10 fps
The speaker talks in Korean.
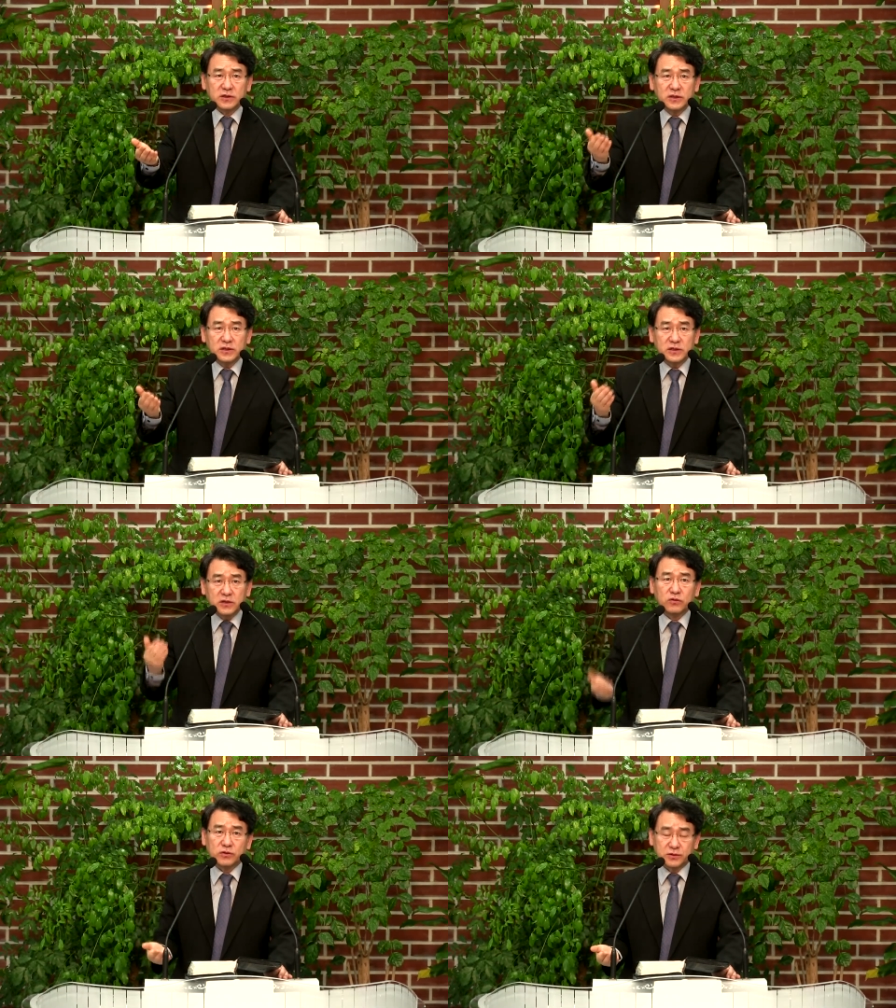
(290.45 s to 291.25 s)
이
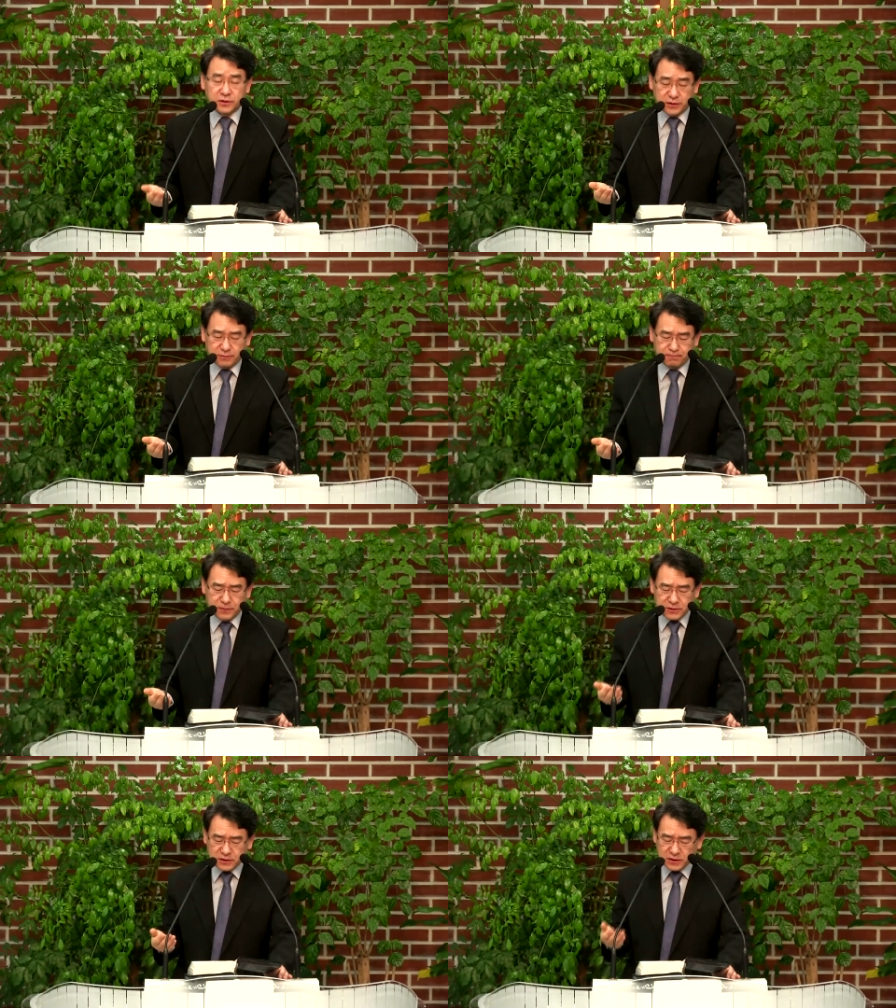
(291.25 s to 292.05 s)
기록원들이
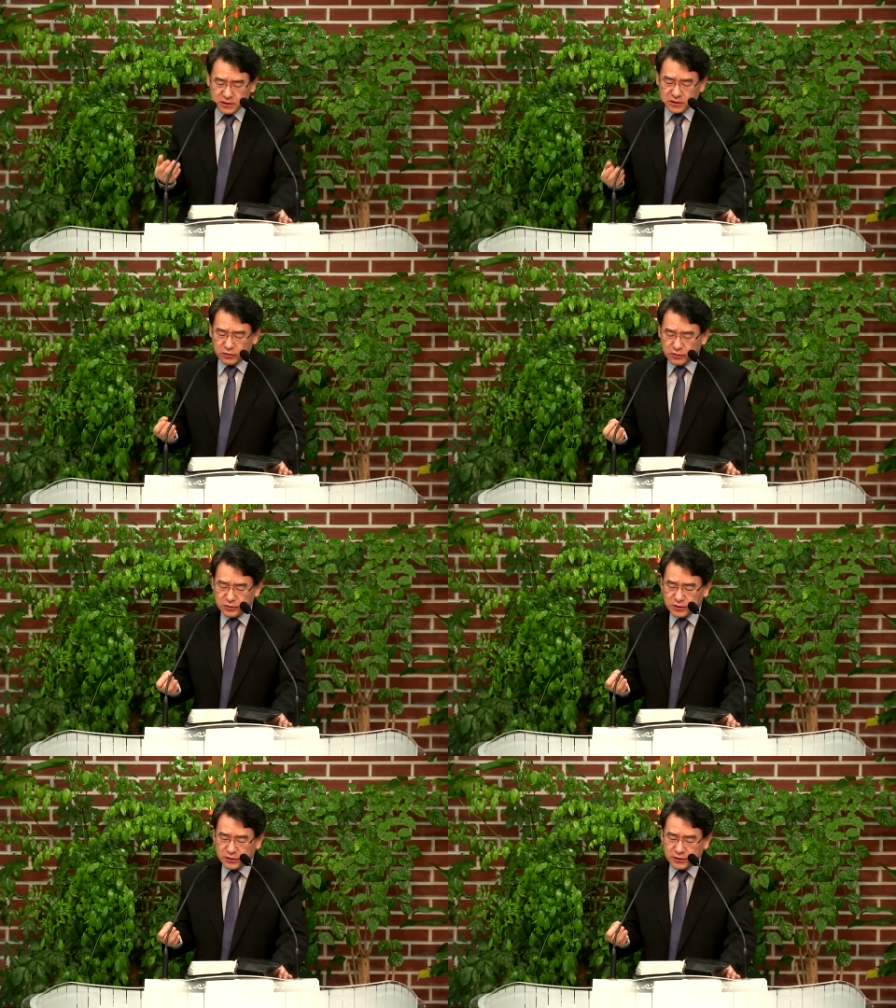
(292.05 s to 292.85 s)
이스라엘
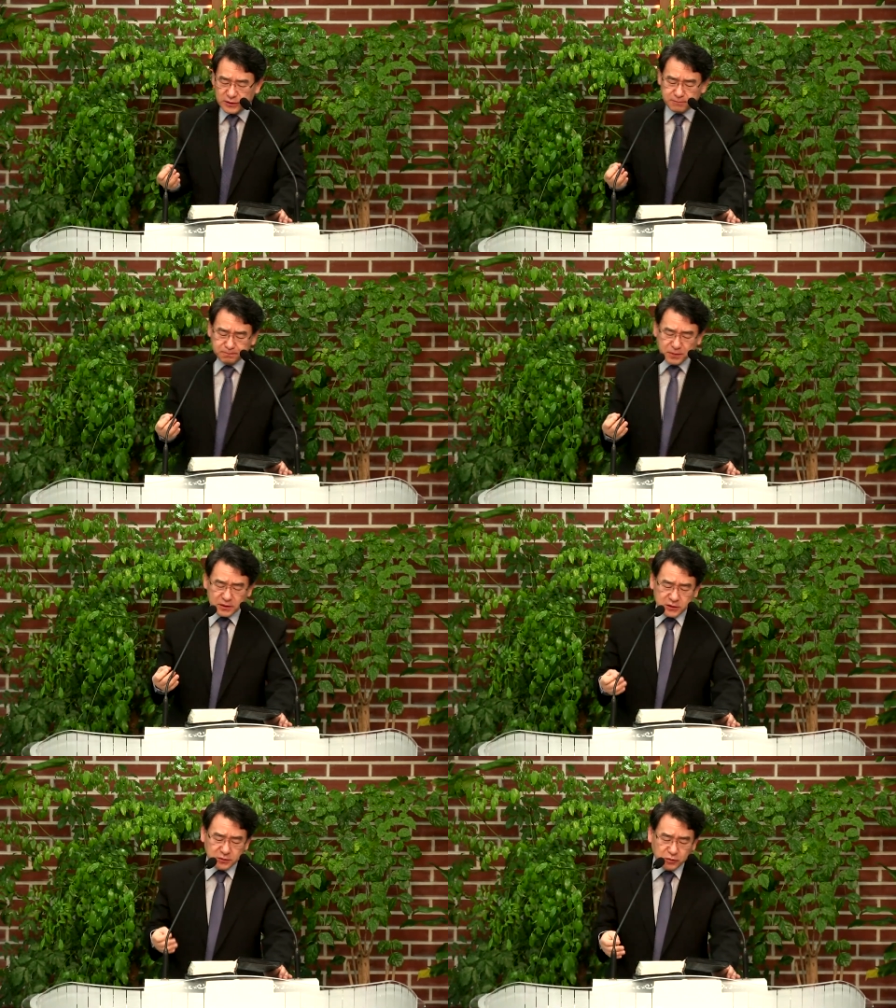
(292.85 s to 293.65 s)
기록원들이
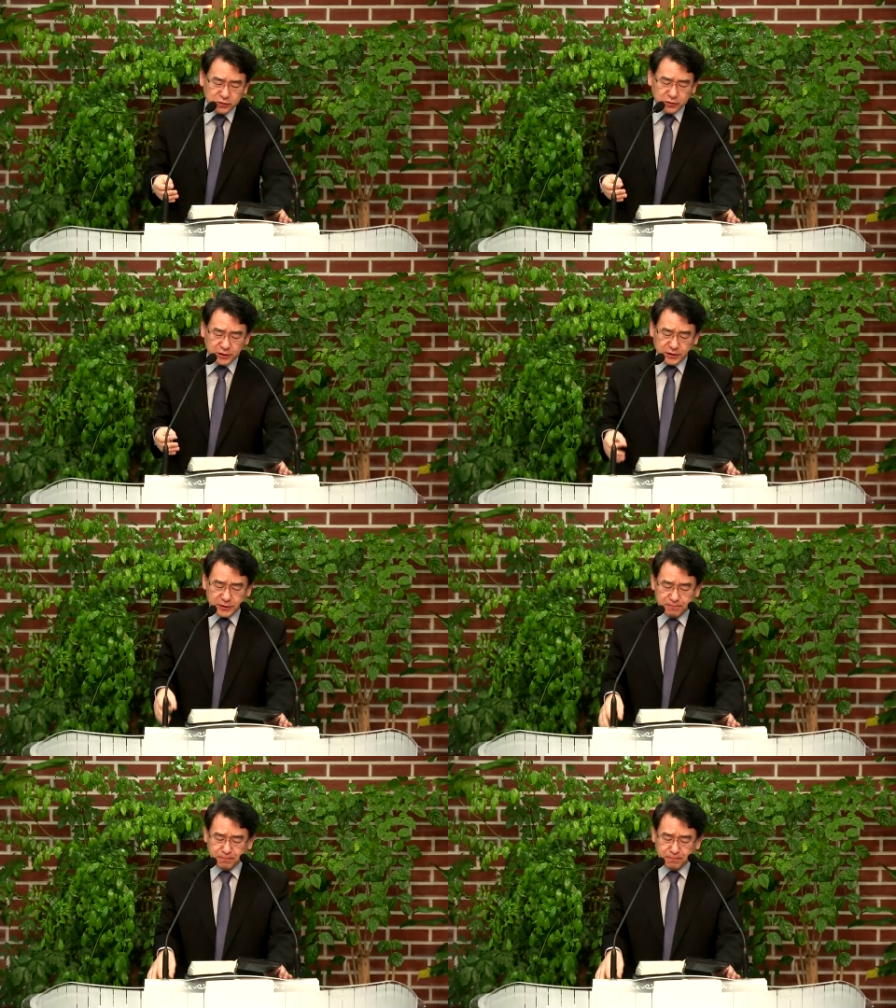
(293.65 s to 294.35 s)
15절에